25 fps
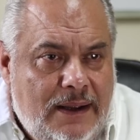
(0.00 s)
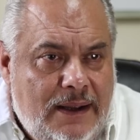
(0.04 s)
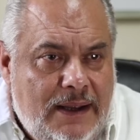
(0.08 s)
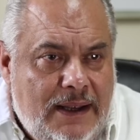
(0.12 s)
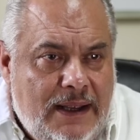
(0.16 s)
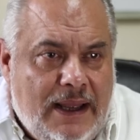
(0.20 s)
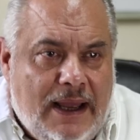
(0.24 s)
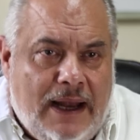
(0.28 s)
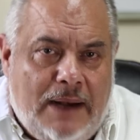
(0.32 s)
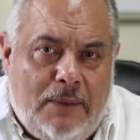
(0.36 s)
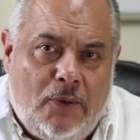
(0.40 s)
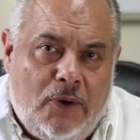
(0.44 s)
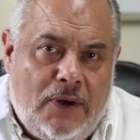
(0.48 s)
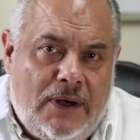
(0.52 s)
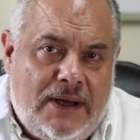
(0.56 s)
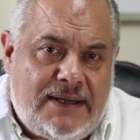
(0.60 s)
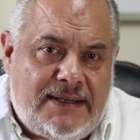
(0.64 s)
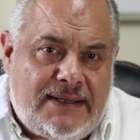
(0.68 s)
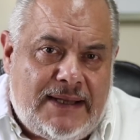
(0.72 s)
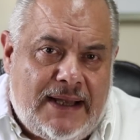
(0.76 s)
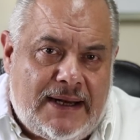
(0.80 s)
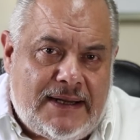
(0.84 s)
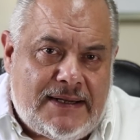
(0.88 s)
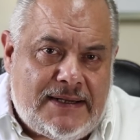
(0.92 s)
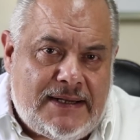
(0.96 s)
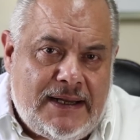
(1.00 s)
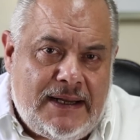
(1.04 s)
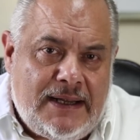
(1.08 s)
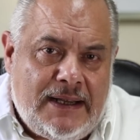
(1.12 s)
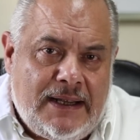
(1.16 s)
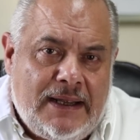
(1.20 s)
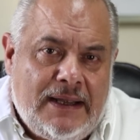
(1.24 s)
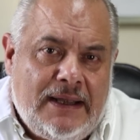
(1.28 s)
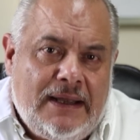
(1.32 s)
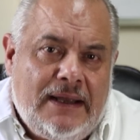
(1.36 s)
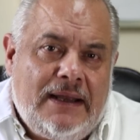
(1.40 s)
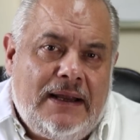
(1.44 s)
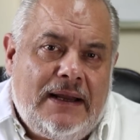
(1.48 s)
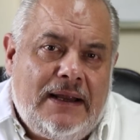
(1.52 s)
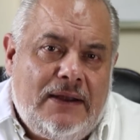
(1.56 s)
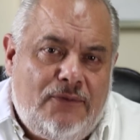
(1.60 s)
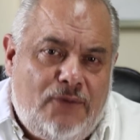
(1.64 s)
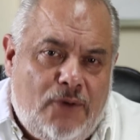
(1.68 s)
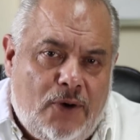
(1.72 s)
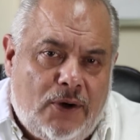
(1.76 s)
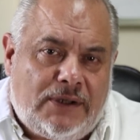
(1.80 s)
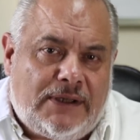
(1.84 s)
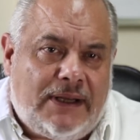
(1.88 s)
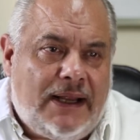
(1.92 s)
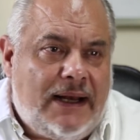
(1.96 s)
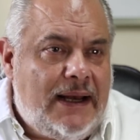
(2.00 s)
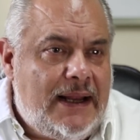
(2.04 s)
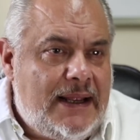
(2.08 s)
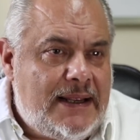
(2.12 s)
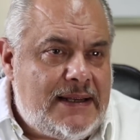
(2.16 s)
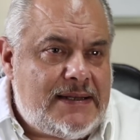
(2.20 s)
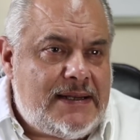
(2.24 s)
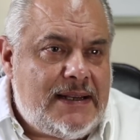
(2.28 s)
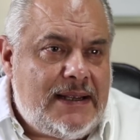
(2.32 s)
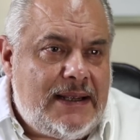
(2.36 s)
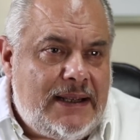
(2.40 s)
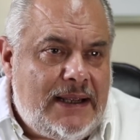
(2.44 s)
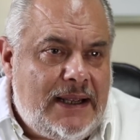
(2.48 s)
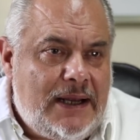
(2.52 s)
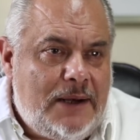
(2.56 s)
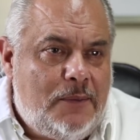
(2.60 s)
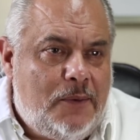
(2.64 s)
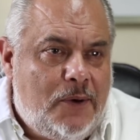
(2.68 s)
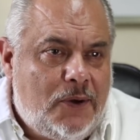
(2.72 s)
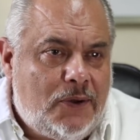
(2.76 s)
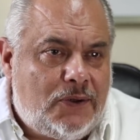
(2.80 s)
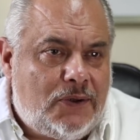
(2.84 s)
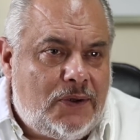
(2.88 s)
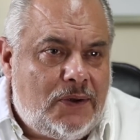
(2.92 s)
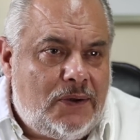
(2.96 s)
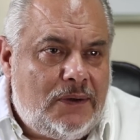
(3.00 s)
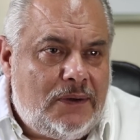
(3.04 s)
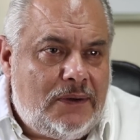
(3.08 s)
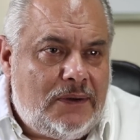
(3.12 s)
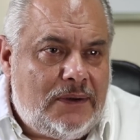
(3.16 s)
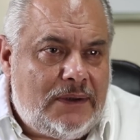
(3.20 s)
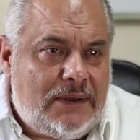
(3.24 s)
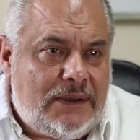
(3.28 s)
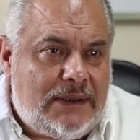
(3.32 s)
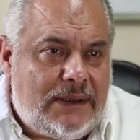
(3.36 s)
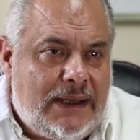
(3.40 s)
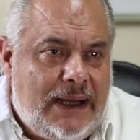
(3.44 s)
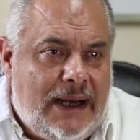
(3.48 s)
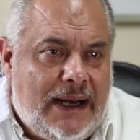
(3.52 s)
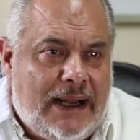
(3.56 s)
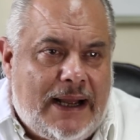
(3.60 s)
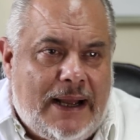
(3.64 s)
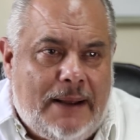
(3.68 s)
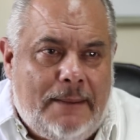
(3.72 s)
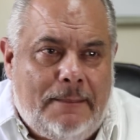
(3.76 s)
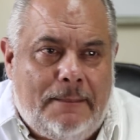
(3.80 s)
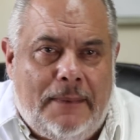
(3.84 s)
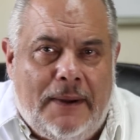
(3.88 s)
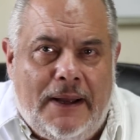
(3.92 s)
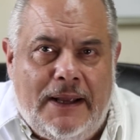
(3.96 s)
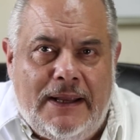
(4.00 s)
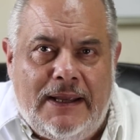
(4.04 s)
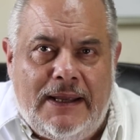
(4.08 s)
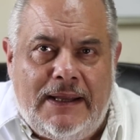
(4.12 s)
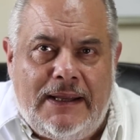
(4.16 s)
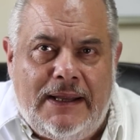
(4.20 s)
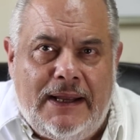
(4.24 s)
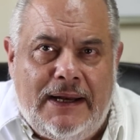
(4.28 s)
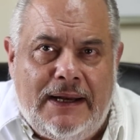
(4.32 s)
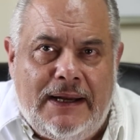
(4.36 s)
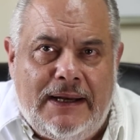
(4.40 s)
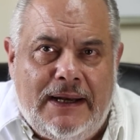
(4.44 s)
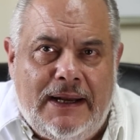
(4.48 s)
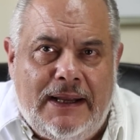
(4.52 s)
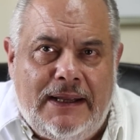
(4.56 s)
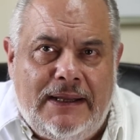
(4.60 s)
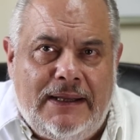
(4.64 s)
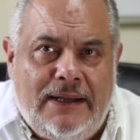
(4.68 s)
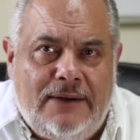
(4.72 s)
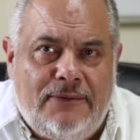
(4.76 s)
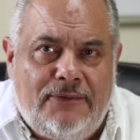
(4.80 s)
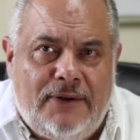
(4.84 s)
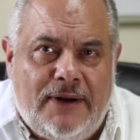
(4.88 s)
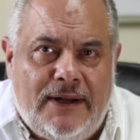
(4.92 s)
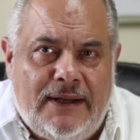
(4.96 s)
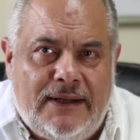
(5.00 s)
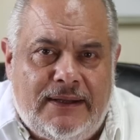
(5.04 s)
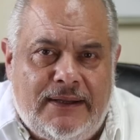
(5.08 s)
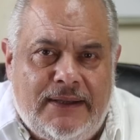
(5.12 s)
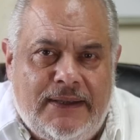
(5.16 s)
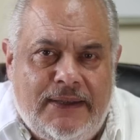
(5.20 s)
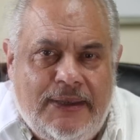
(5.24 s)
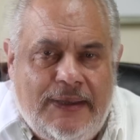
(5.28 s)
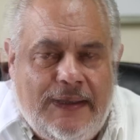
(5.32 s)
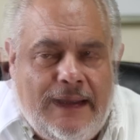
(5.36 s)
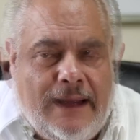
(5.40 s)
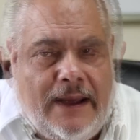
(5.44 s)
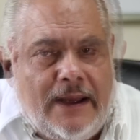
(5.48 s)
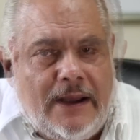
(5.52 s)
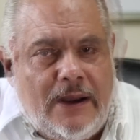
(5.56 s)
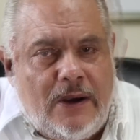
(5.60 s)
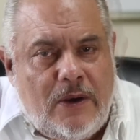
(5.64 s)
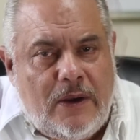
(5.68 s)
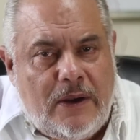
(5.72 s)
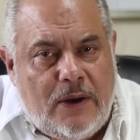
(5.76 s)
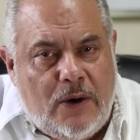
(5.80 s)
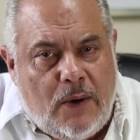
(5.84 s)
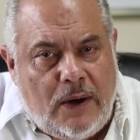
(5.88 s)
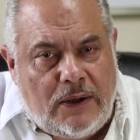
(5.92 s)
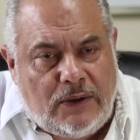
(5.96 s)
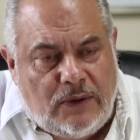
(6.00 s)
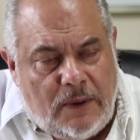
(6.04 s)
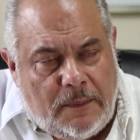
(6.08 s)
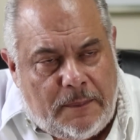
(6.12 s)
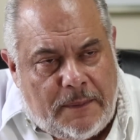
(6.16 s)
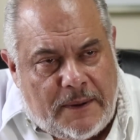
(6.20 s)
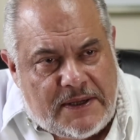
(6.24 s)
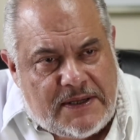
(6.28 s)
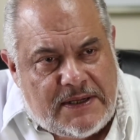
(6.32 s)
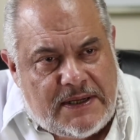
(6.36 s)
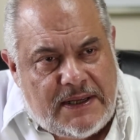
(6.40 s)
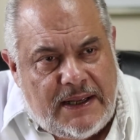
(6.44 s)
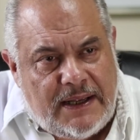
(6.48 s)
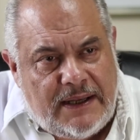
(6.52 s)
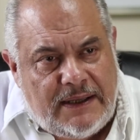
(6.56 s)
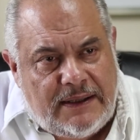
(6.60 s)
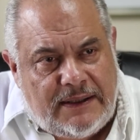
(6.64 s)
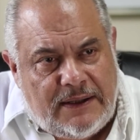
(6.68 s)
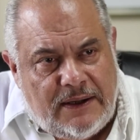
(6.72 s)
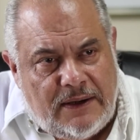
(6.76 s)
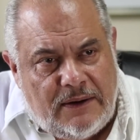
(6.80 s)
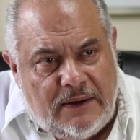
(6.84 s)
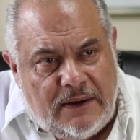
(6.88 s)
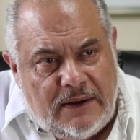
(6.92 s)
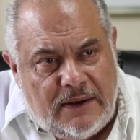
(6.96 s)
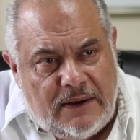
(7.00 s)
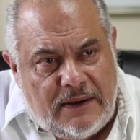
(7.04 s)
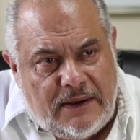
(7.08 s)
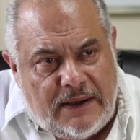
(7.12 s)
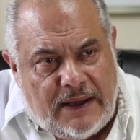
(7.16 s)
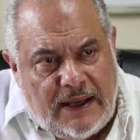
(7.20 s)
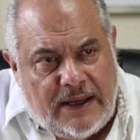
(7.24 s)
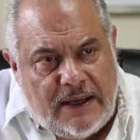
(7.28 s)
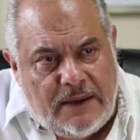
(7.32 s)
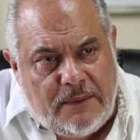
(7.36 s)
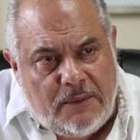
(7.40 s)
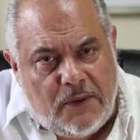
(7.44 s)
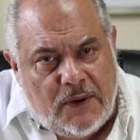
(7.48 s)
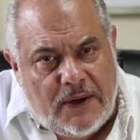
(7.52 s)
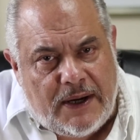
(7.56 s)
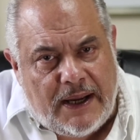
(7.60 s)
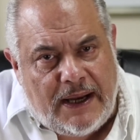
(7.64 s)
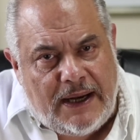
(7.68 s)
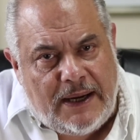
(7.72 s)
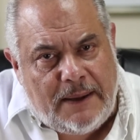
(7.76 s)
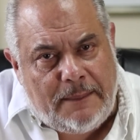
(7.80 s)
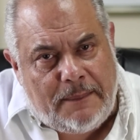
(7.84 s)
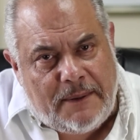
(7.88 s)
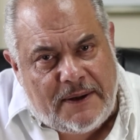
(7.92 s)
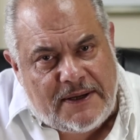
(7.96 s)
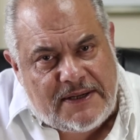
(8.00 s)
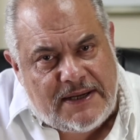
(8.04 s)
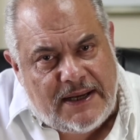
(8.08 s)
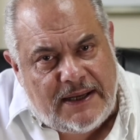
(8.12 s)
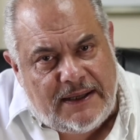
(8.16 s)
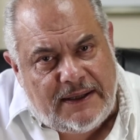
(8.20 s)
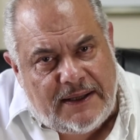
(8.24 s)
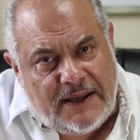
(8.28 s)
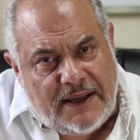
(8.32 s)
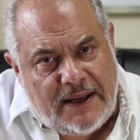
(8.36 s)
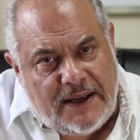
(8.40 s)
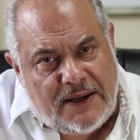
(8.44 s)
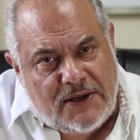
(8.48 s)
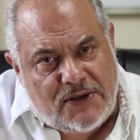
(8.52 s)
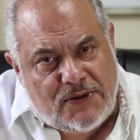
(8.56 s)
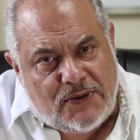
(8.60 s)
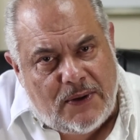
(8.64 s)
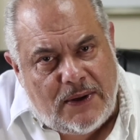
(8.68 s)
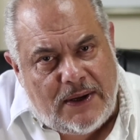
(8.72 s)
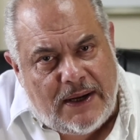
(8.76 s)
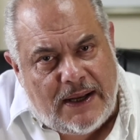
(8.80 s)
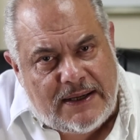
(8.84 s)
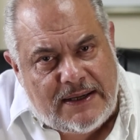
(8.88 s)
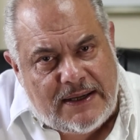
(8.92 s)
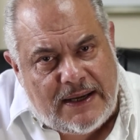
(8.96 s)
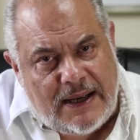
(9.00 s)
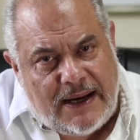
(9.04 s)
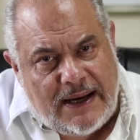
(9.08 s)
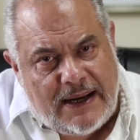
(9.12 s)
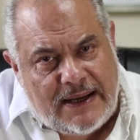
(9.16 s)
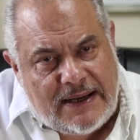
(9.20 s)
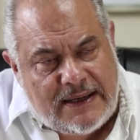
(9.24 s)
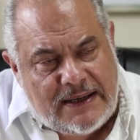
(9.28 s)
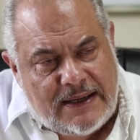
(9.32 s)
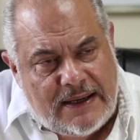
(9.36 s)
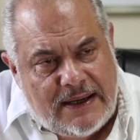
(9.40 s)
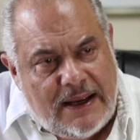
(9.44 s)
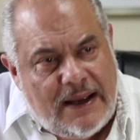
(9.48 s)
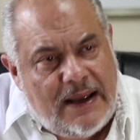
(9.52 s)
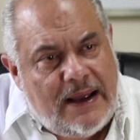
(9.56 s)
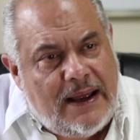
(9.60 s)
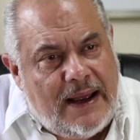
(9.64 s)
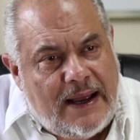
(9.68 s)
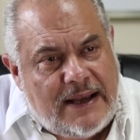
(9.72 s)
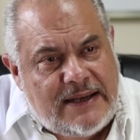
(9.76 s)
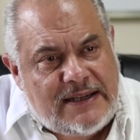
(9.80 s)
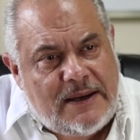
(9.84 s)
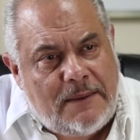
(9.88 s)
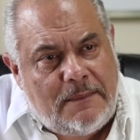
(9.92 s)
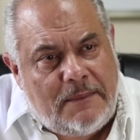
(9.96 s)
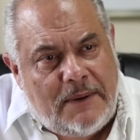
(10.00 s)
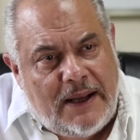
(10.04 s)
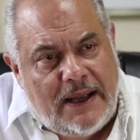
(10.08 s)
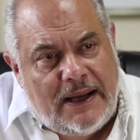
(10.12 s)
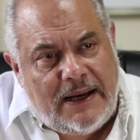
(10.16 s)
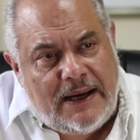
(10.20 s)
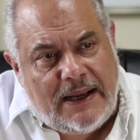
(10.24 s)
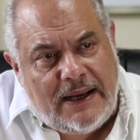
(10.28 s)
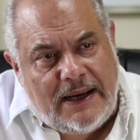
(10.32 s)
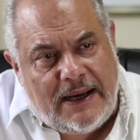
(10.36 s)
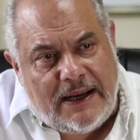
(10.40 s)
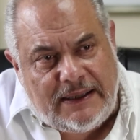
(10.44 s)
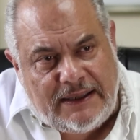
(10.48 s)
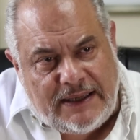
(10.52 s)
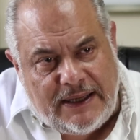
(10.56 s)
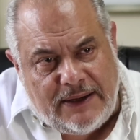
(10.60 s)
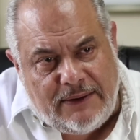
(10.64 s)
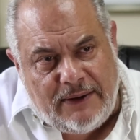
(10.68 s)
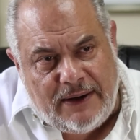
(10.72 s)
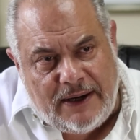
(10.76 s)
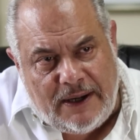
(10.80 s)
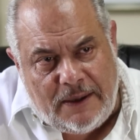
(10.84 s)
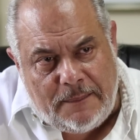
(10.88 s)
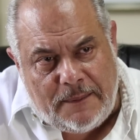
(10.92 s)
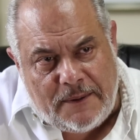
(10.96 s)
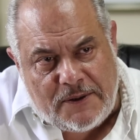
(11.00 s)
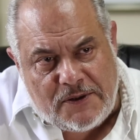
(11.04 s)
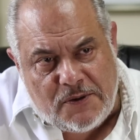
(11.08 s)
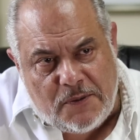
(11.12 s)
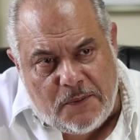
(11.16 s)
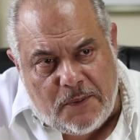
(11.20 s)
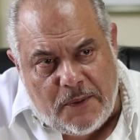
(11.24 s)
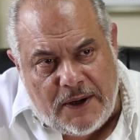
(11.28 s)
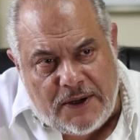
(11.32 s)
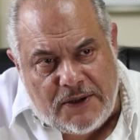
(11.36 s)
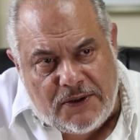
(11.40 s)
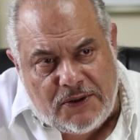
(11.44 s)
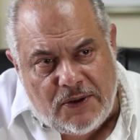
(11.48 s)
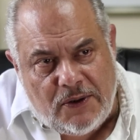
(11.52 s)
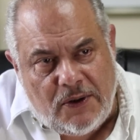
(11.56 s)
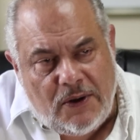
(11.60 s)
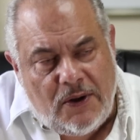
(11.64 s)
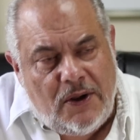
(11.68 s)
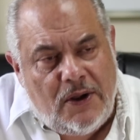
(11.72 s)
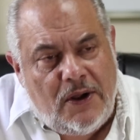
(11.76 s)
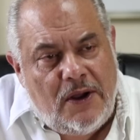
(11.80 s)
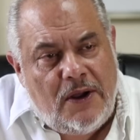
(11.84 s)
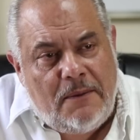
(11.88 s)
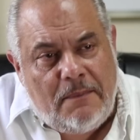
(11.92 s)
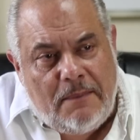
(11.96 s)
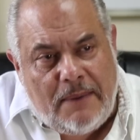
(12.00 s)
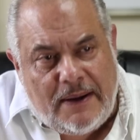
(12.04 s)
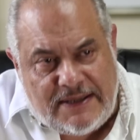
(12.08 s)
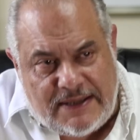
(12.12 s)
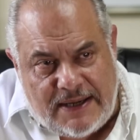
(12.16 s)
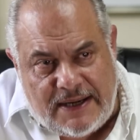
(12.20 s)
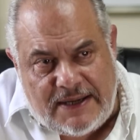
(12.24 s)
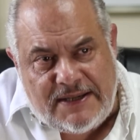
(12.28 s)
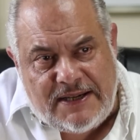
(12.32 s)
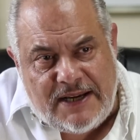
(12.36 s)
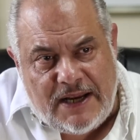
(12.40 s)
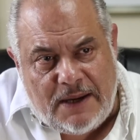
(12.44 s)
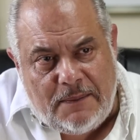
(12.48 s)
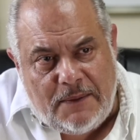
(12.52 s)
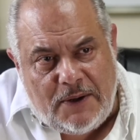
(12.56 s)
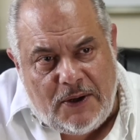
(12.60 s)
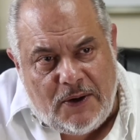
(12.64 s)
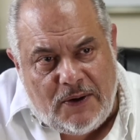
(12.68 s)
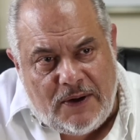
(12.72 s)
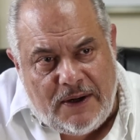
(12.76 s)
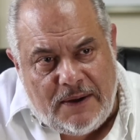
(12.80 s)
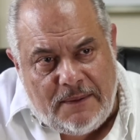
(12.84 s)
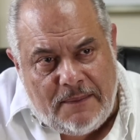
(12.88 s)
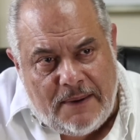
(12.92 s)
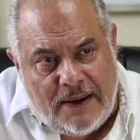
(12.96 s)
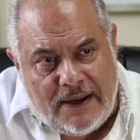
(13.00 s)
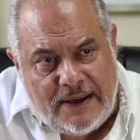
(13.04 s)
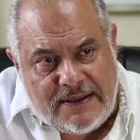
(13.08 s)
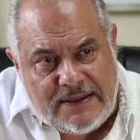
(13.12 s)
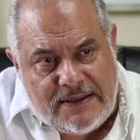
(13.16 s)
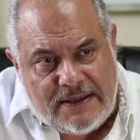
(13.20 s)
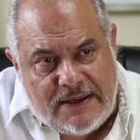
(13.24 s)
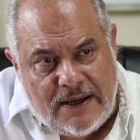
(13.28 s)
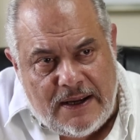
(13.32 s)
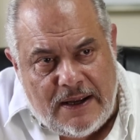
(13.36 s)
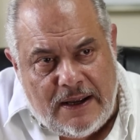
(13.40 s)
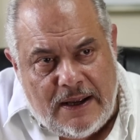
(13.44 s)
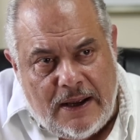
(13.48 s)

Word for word: Y al molestarse, fortalece el voto de la campaña de Arena y del Frente. Cuando el presidente Nayib Bukele presente eso a la, a la Asamblea Legislativa en el presupuesto, va a ser 100 millones más.